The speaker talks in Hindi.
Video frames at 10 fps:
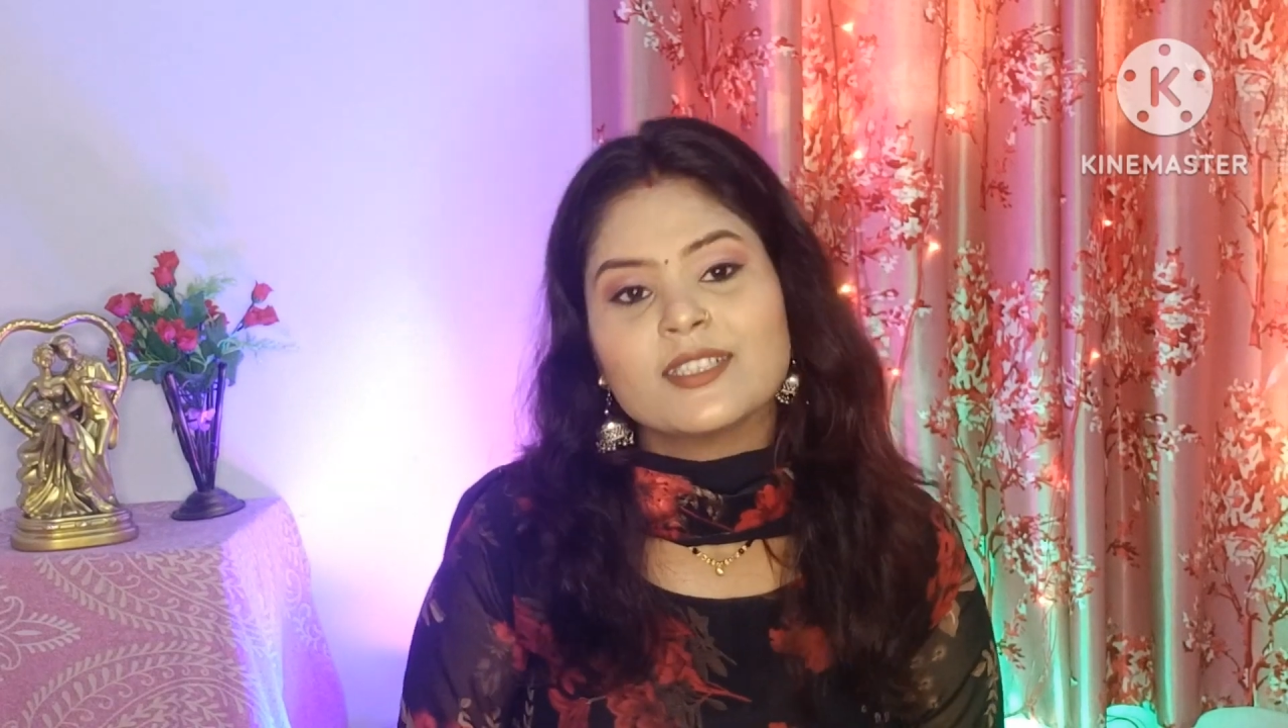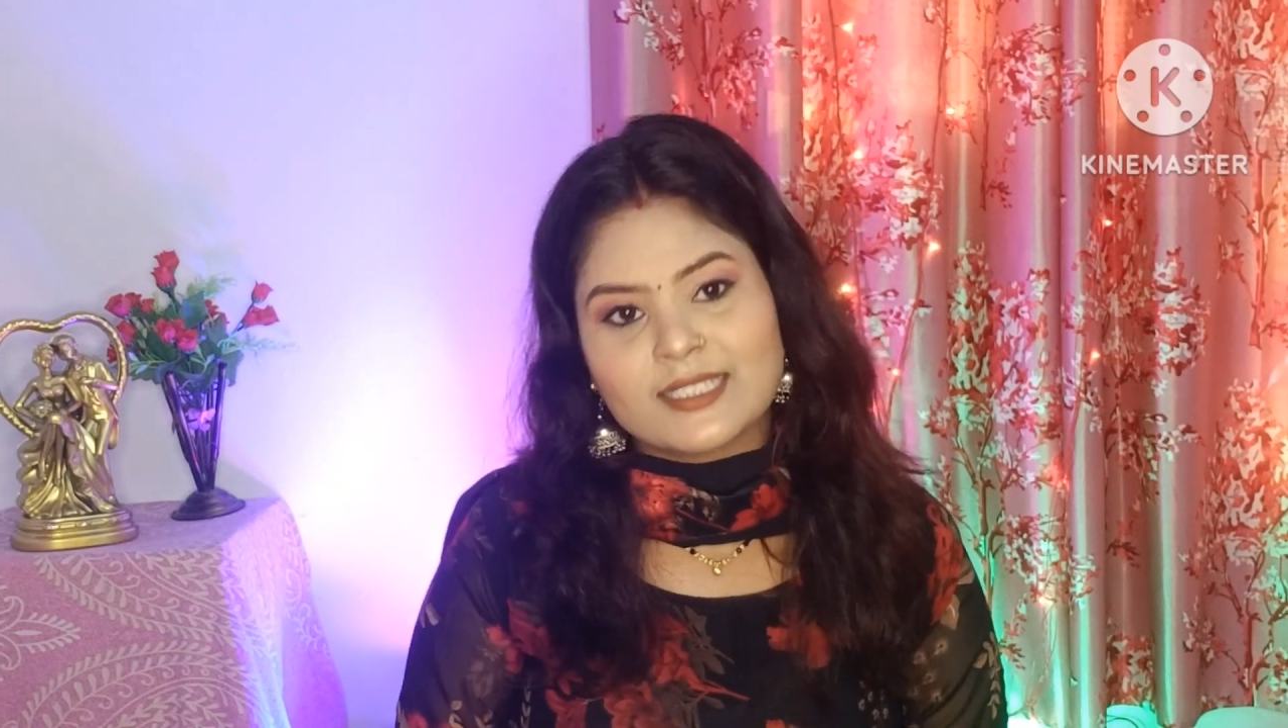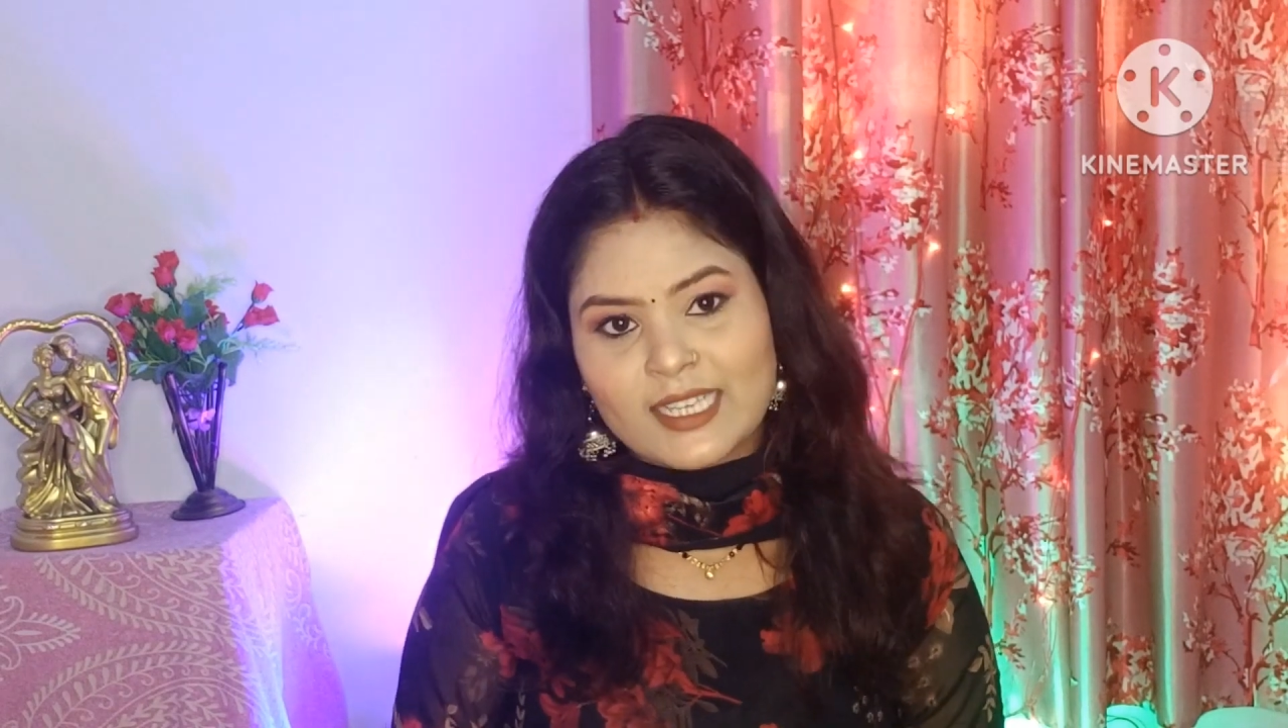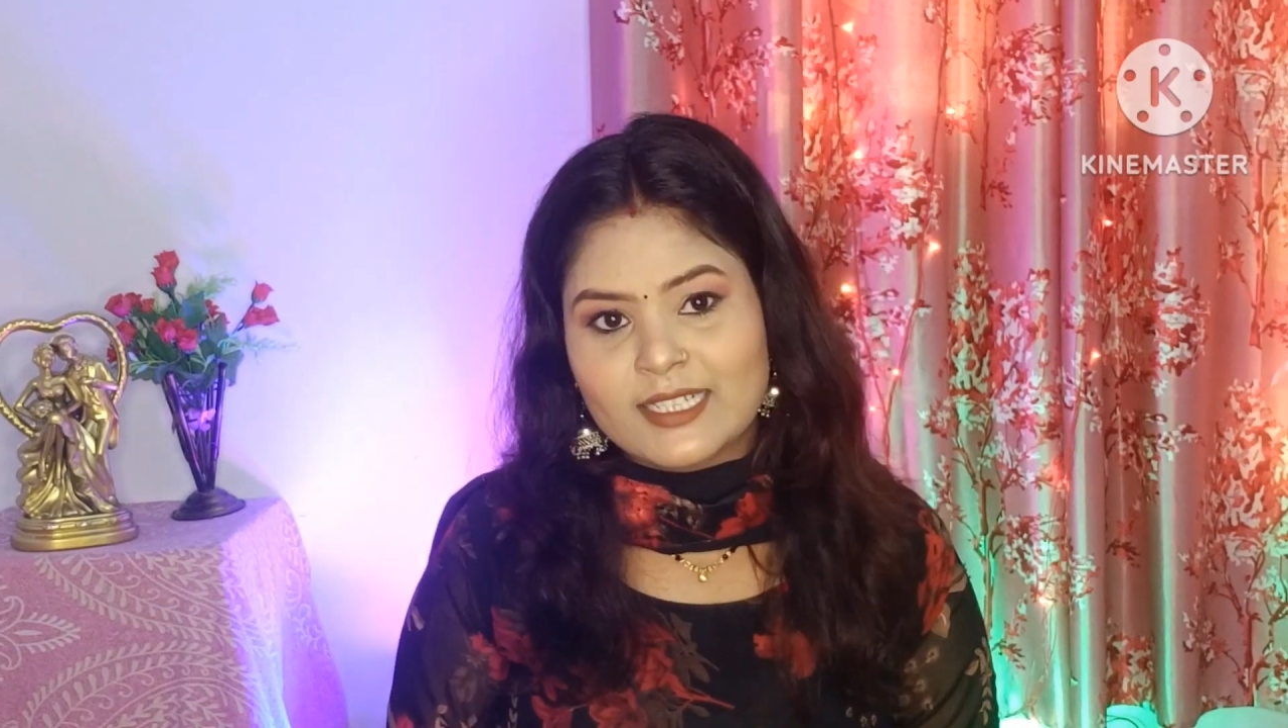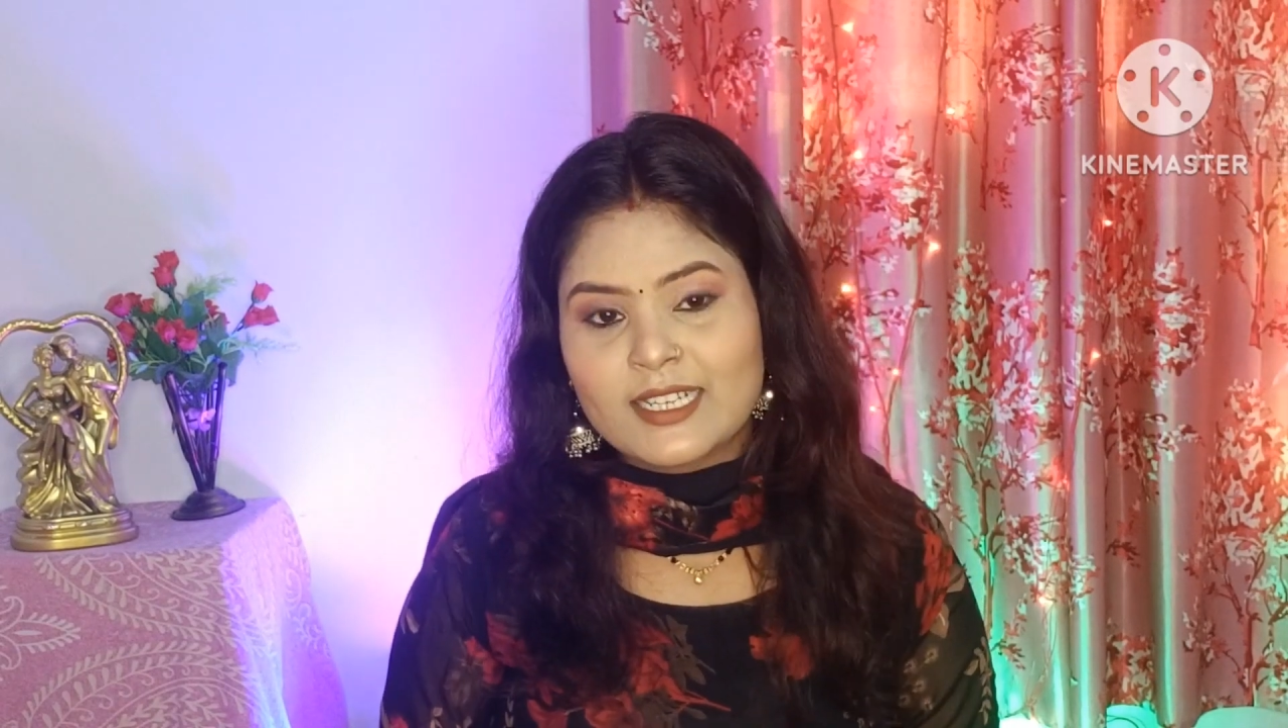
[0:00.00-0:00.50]

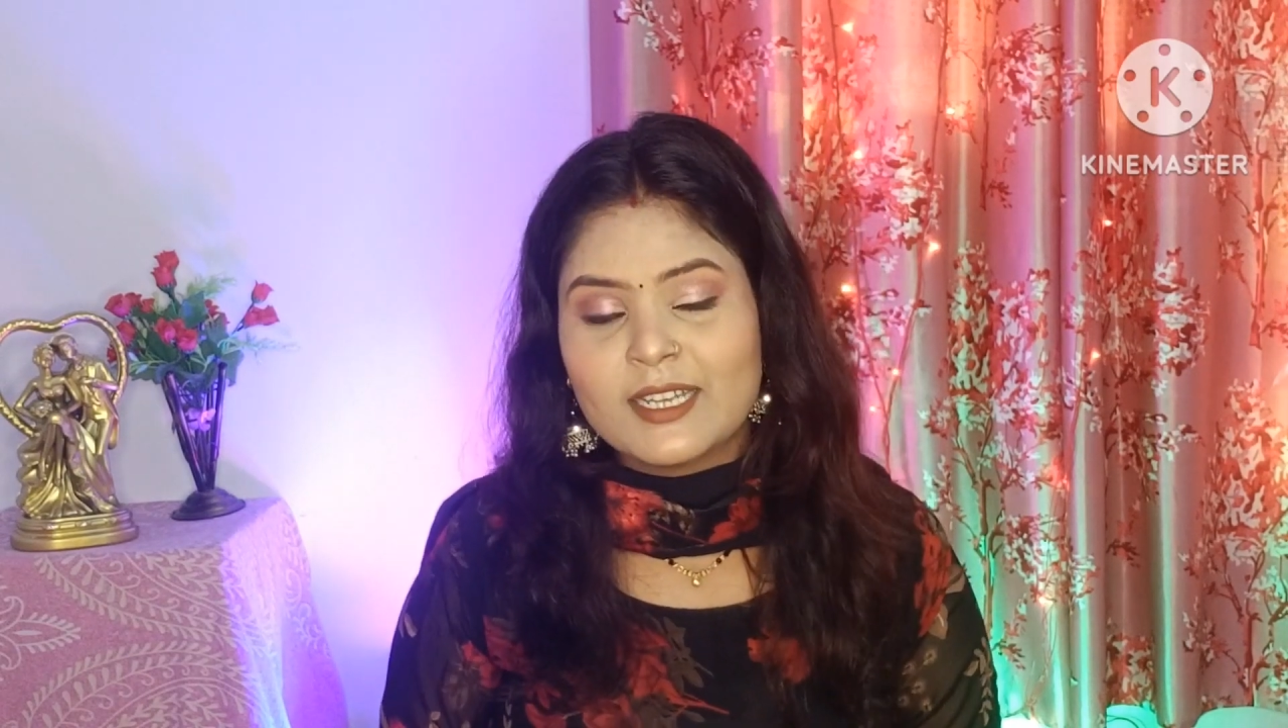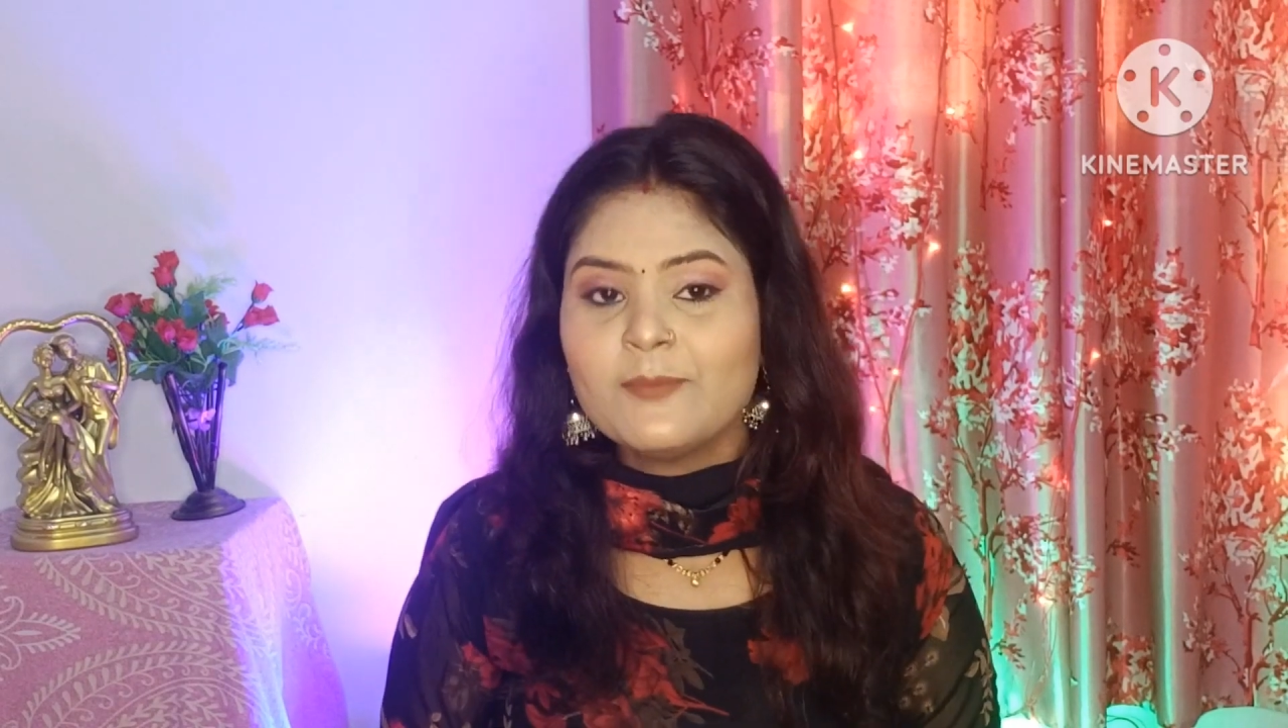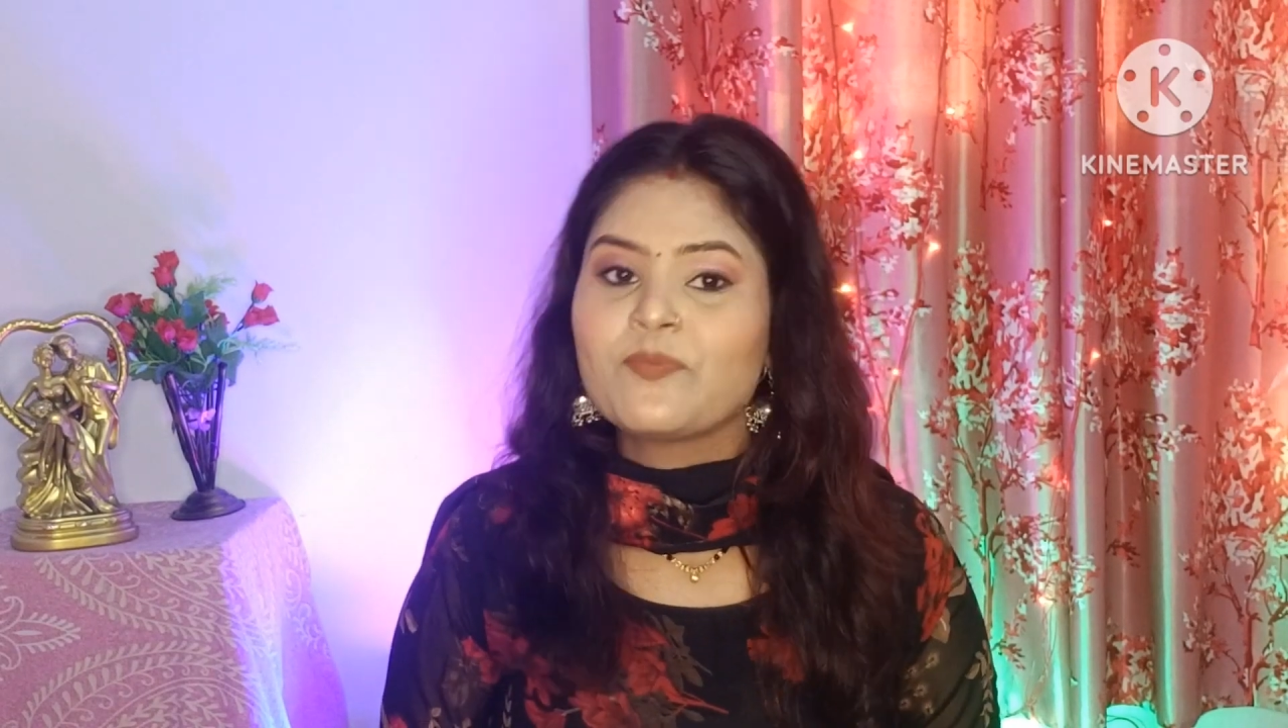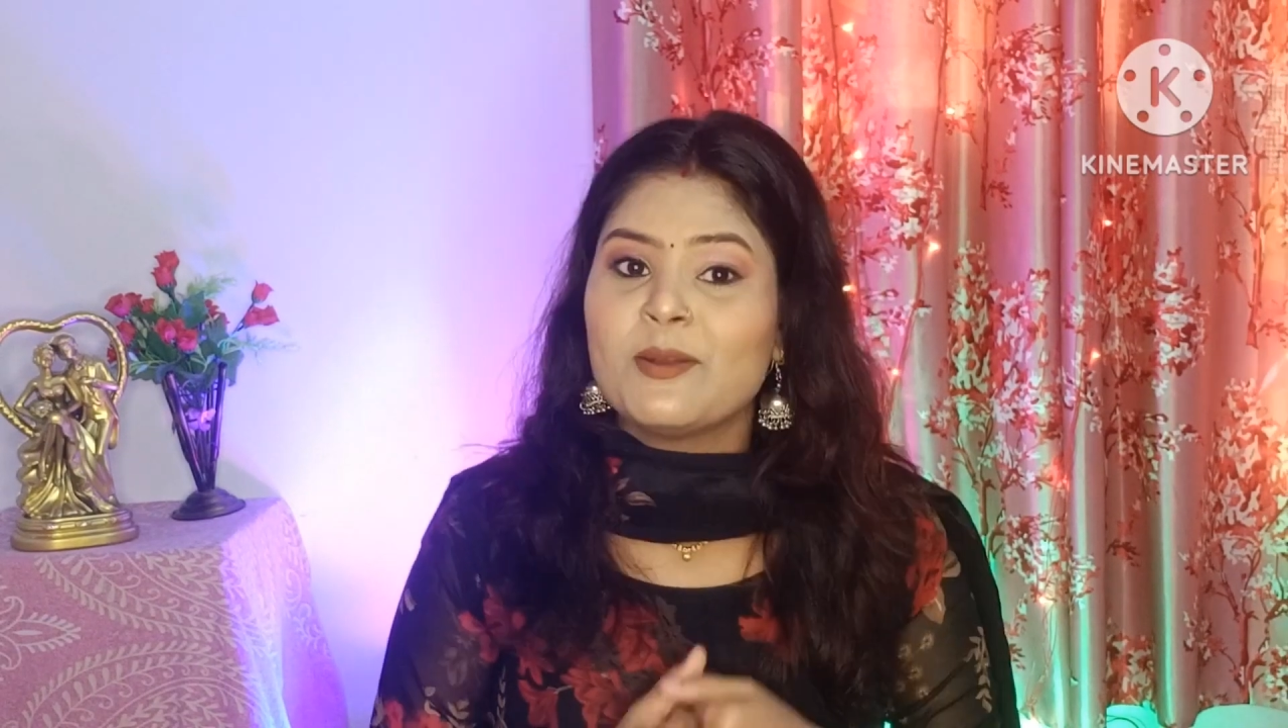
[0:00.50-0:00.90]
सेट है